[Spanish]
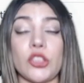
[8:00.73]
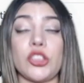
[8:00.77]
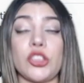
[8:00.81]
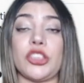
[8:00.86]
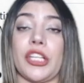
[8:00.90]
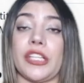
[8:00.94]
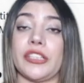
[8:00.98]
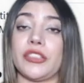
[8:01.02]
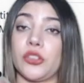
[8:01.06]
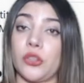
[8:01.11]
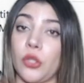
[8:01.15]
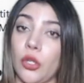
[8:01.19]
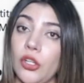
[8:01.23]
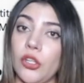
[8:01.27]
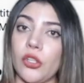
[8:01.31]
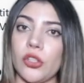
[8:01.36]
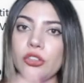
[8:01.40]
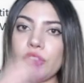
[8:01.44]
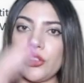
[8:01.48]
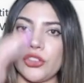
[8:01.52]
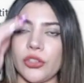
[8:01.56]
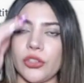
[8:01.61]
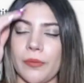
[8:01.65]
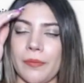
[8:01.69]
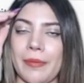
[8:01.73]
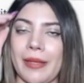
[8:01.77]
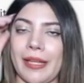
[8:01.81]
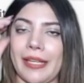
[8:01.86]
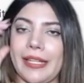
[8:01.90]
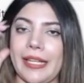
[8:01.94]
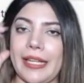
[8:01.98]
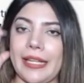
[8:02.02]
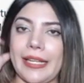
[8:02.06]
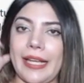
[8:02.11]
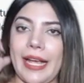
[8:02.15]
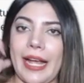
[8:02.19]
tesoros
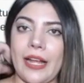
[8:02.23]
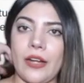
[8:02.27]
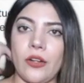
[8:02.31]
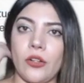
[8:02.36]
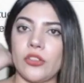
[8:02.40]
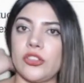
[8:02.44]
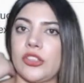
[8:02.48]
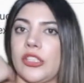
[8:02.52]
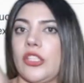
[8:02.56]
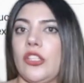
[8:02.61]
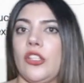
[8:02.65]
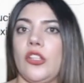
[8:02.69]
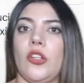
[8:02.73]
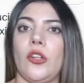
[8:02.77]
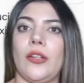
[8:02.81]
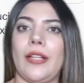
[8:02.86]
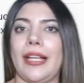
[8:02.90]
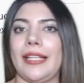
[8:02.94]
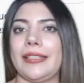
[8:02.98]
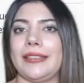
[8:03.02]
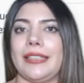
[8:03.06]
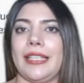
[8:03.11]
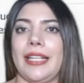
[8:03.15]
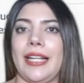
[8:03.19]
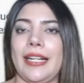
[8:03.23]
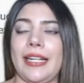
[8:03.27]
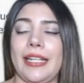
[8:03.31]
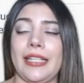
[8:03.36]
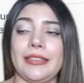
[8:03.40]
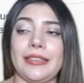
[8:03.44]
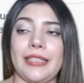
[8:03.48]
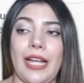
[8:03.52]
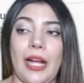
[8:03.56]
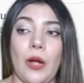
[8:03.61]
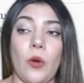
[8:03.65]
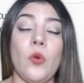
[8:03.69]
mexicanos, ellos lo que hacían
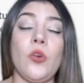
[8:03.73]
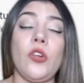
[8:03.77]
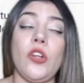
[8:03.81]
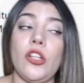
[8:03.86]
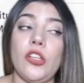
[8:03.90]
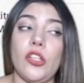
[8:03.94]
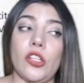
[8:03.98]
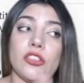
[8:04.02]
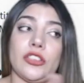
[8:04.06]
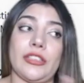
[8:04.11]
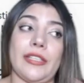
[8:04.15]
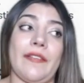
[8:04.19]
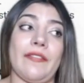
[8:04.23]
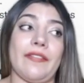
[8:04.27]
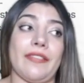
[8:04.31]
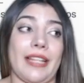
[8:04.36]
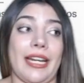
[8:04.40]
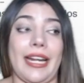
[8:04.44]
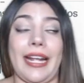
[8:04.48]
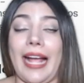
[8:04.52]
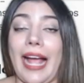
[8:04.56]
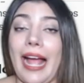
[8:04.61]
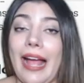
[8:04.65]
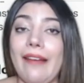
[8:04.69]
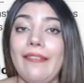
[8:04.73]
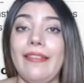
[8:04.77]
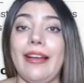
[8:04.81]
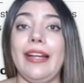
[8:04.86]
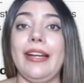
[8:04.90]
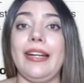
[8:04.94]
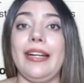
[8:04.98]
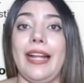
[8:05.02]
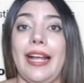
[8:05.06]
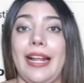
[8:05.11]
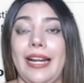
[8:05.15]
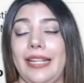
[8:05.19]
es, unos los entregaban
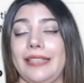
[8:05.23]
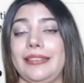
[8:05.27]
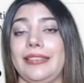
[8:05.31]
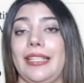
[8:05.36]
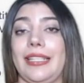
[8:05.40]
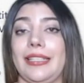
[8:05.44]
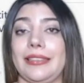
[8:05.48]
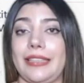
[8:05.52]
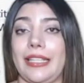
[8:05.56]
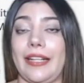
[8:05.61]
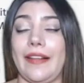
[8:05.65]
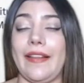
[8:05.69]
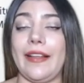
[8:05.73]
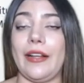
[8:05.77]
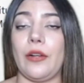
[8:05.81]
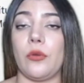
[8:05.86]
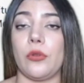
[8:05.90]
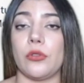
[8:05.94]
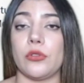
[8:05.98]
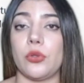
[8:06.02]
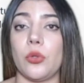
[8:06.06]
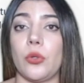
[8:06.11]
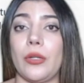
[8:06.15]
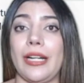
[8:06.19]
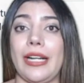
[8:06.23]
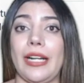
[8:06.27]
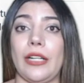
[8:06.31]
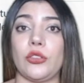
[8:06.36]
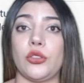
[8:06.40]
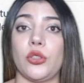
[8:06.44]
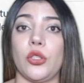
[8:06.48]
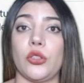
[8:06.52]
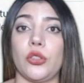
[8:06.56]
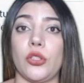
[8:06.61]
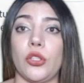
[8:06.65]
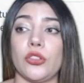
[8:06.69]
a la Secretaría de Cultura y
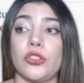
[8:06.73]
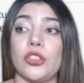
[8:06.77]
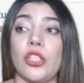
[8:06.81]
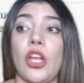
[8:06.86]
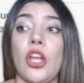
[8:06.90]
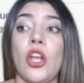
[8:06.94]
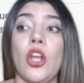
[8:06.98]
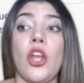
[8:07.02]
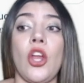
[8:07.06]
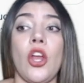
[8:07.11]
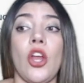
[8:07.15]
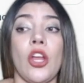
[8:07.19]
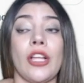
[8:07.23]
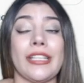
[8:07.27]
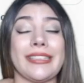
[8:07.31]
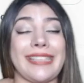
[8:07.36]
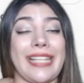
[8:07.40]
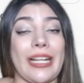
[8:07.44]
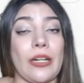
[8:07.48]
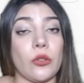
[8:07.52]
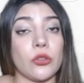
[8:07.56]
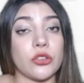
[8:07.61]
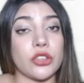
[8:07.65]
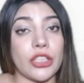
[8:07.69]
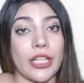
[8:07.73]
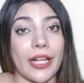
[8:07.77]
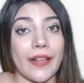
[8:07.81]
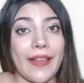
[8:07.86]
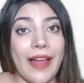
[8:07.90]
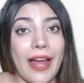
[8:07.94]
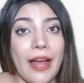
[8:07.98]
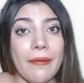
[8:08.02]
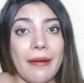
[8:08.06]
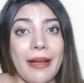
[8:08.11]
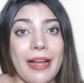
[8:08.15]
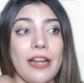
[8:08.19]
los otros se los
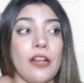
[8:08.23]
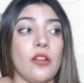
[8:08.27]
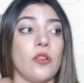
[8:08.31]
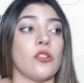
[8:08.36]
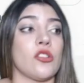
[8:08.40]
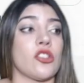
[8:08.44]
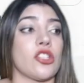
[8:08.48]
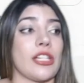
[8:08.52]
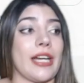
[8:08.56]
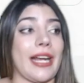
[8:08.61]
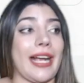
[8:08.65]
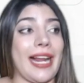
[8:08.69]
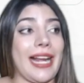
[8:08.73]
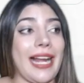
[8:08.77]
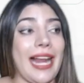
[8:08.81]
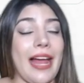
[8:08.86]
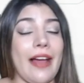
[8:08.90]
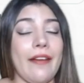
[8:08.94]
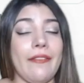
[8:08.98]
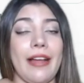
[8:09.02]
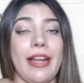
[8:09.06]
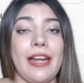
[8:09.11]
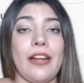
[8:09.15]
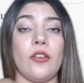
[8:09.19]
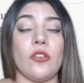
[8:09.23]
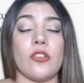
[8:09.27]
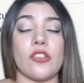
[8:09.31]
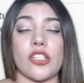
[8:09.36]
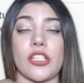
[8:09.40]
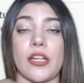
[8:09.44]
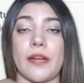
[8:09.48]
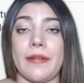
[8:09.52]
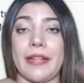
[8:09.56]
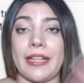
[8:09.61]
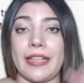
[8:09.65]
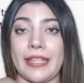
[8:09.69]
quedaban, los regalaban,
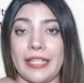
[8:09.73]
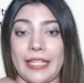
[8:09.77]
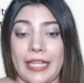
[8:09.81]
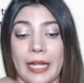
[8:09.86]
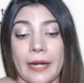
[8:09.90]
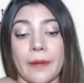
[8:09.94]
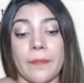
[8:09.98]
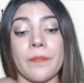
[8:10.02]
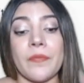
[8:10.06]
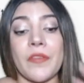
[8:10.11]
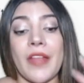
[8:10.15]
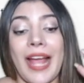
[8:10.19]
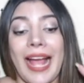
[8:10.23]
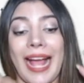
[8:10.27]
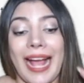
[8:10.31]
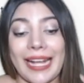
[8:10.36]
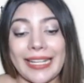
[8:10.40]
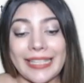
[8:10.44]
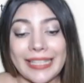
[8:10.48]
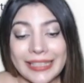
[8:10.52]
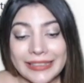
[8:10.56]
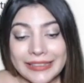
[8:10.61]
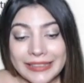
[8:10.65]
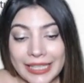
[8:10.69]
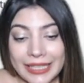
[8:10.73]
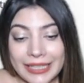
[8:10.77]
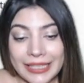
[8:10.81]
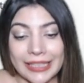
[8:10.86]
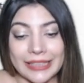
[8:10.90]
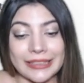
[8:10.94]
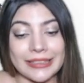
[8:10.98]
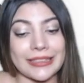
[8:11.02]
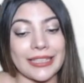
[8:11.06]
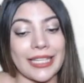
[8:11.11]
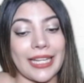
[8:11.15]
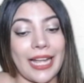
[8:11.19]
los revendían. Aquí se
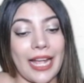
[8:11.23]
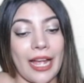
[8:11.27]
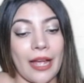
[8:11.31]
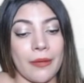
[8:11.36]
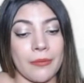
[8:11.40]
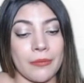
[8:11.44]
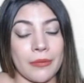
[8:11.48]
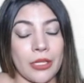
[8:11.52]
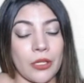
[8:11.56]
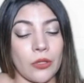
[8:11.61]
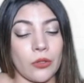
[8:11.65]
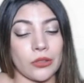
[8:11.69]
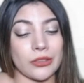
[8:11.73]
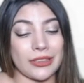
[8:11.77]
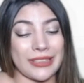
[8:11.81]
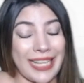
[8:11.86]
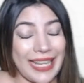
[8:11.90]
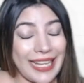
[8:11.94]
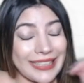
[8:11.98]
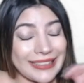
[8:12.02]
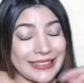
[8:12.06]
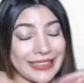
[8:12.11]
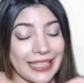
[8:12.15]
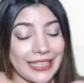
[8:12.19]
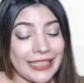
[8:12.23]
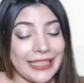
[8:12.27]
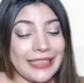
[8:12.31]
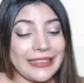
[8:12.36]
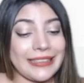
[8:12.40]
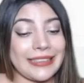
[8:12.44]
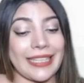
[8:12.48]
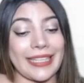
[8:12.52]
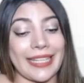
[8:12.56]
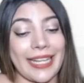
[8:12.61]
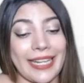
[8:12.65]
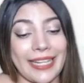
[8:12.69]
dice, amigos, se
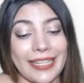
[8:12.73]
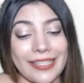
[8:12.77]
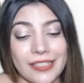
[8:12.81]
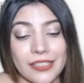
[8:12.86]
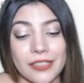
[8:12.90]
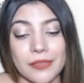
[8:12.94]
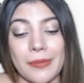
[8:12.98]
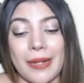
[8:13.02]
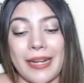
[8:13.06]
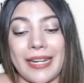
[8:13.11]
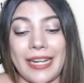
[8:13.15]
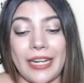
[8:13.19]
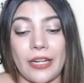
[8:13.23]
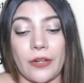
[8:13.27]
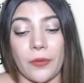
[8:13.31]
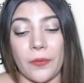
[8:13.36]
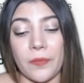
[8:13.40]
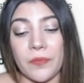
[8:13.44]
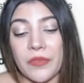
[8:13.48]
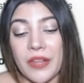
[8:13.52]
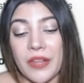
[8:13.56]
dice que Gers Manero